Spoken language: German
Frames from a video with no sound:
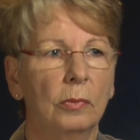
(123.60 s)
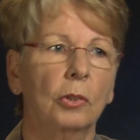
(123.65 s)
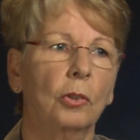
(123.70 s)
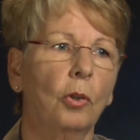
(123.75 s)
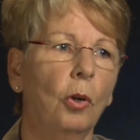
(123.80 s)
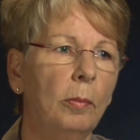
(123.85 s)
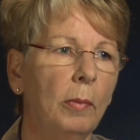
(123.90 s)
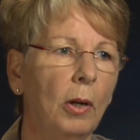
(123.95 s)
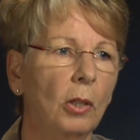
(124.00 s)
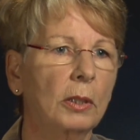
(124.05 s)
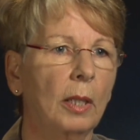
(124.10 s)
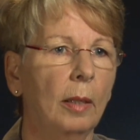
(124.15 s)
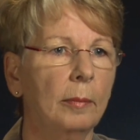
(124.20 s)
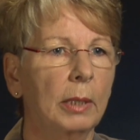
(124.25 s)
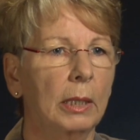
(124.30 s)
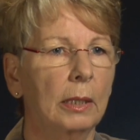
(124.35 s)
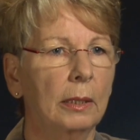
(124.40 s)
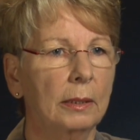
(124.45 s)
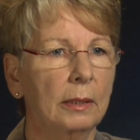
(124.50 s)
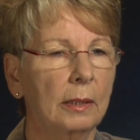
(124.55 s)
Ich komme aus
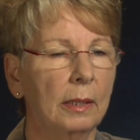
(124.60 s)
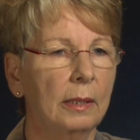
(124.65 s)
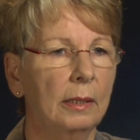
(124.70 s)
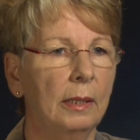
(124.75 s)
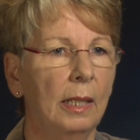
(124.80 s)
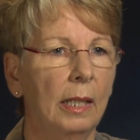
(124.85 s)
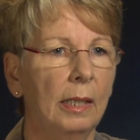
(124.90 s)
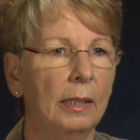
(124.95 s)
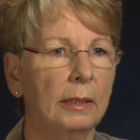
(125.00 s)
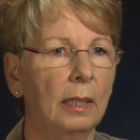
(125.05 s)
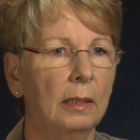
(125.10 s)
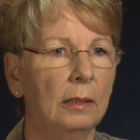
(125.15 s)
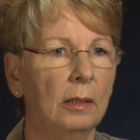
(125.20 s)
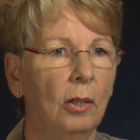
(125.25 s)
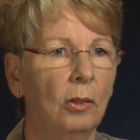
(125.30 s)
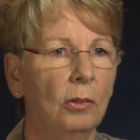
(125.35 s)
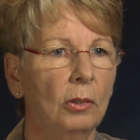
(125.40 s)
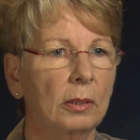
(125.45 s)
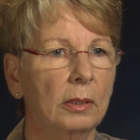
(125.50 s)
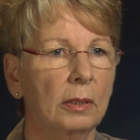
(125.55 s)
einem christlichen
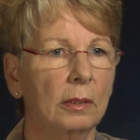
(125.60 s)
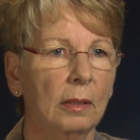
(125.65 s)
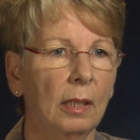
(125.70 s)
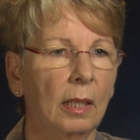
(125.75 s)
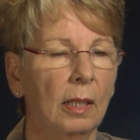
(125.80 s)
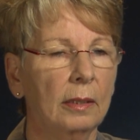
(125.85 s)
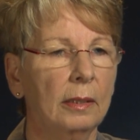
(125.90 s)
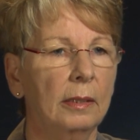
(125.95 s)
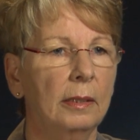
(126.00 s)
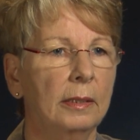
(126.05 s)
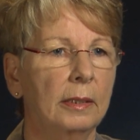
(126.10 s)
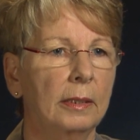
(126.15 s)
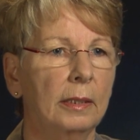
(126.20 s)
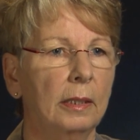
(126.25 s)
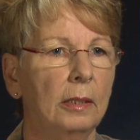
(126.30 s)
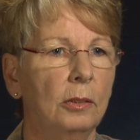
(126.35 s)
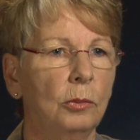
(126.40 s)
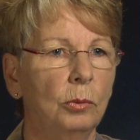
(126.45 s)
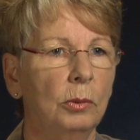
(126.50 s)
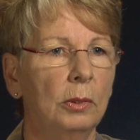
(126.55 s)
Elternhaus, lag die
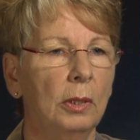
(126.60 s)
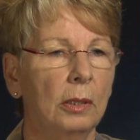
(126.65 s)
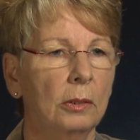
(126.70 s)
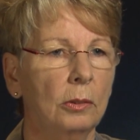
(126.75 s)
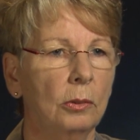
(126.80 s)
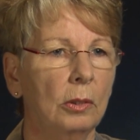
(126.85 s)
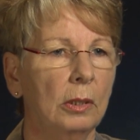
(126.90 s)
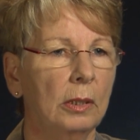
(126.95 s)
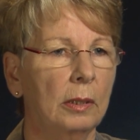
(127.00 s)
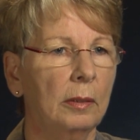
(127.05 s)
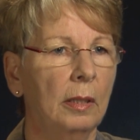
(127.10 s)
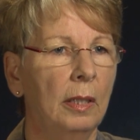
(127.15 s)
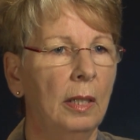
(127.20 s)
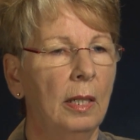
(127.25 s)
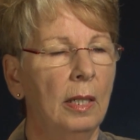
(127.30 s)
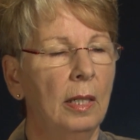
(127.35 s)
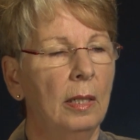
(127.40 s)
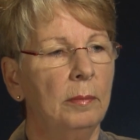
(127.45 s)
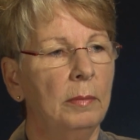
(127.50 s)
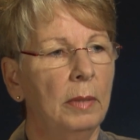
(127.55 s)
CDU natürlich
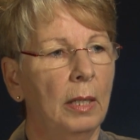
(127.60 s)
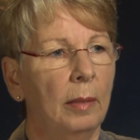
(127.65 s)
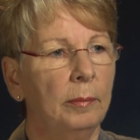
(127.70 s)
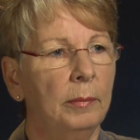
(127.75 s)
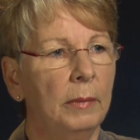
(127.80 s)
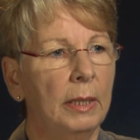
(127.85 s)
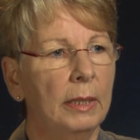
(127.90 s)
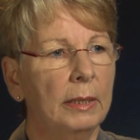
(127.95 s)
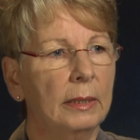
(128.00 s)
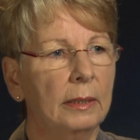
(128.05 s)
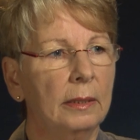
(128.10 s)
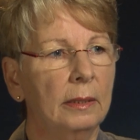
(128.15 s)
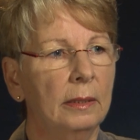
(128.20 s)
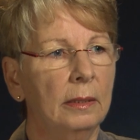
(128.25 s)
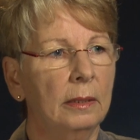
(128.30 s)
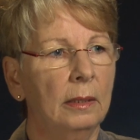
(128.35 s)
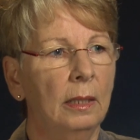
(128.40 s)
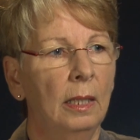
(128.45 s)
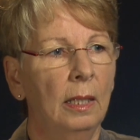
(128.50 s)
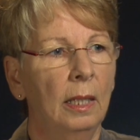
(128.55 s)
mir am
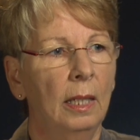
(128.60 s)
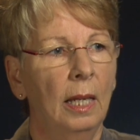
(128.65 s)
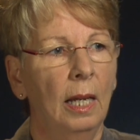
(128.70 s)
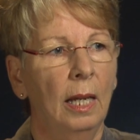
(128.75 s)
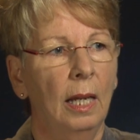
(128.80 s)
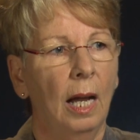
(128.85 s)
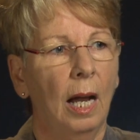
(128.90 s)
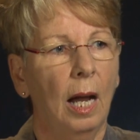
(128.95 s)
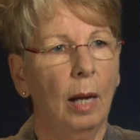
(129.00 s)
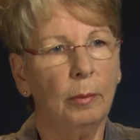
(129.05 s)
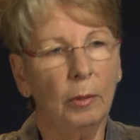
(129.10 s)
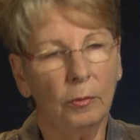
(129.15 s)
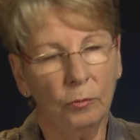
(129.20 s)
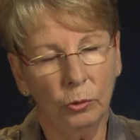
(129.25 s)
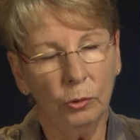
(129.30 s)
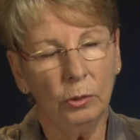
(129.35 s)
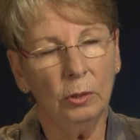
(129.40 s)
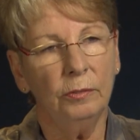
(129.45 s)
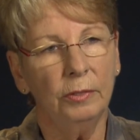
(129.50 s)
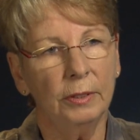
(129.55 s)
nächsten aber
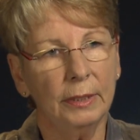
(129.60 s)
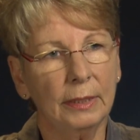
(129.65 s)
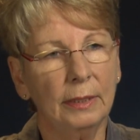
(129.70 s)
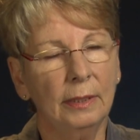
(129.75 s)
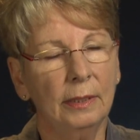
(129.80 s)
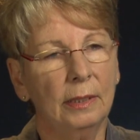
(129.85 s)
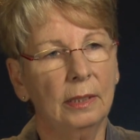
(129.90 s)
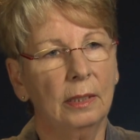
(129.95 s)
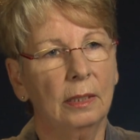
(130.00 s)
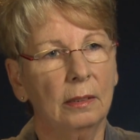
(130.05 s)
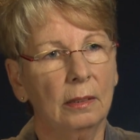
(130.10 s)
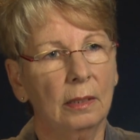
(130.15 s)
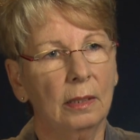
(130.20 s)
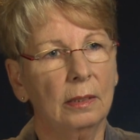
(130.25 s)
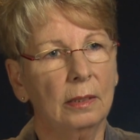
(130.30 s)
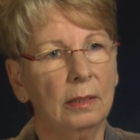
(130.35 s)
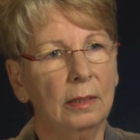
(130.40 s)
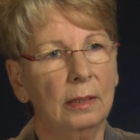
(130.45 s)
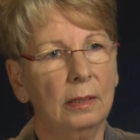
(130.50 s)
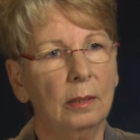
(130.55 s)
wohl wissend,
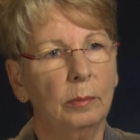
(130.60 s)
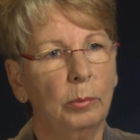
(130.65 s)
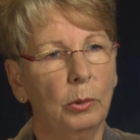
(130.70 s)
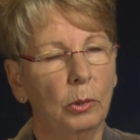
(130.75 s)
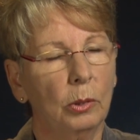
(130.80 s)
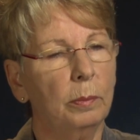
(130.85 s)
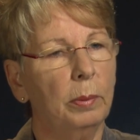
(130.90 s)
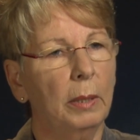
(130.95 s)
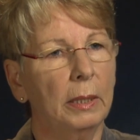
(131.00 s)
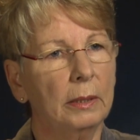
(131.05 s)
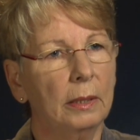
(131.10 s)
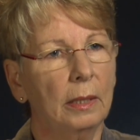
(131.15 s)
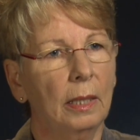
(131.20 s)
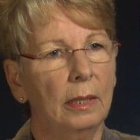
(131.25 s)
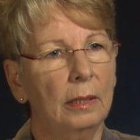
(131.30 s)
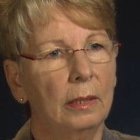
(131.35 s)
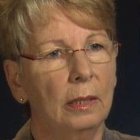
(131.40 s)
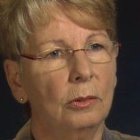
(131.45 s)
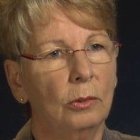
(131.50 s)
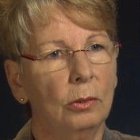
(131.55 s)
dass diese
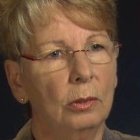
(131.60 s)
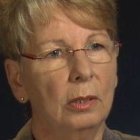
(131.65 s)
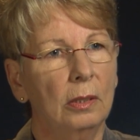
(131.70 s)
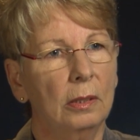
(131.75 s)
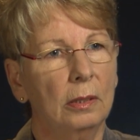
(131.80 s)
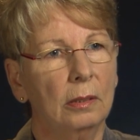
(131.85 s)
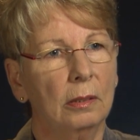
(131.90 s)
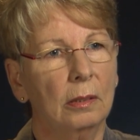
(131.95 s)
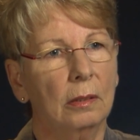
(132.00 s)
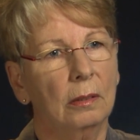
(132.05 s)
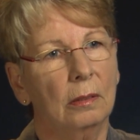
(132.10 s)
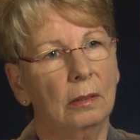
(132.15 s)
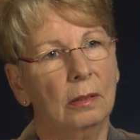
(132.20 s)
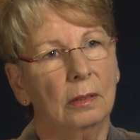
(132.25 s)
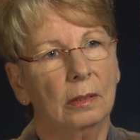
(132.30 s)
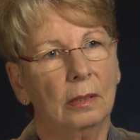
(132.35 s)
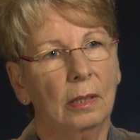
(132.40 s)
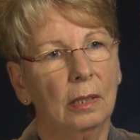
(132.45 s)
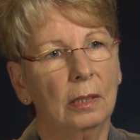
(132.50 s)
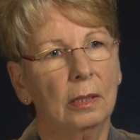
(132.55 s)
Blockpartei natürlich,
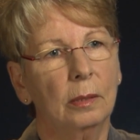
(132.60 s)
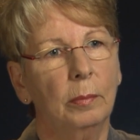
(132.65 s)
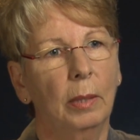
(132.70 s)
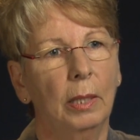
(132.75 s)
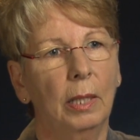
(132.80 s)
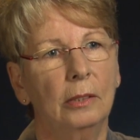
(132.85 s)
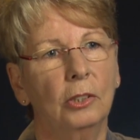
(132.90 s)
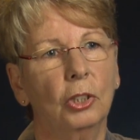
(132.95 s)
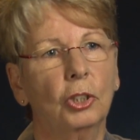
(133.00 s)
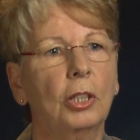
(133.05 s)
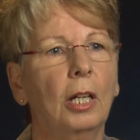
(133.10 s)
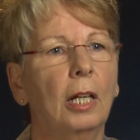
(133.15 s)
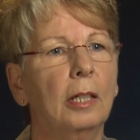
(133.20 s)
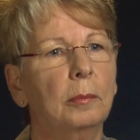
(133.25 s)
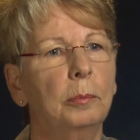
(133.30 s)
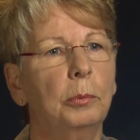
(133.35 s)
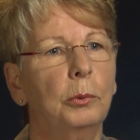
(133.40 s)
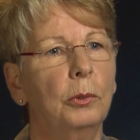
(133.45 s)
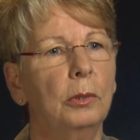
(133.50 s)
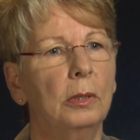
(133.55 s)
äh, sage ich mal, eine
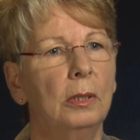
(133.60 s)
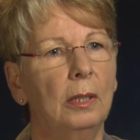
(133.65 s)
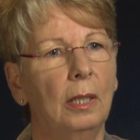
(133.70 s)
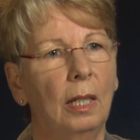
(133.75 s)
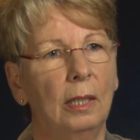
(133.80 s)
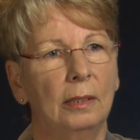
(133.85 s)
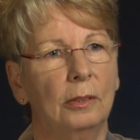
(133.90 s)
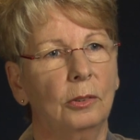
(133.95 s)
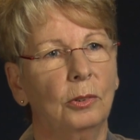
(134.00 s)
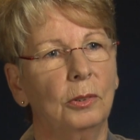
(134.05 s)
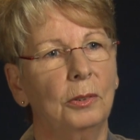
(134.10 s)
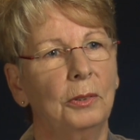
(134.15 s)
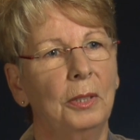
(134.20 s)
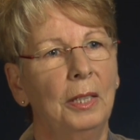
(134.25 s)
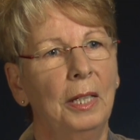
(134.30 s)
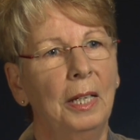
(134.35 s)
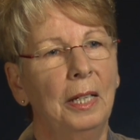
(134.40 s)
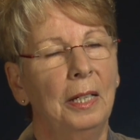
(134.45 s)
Steigbügelhaltung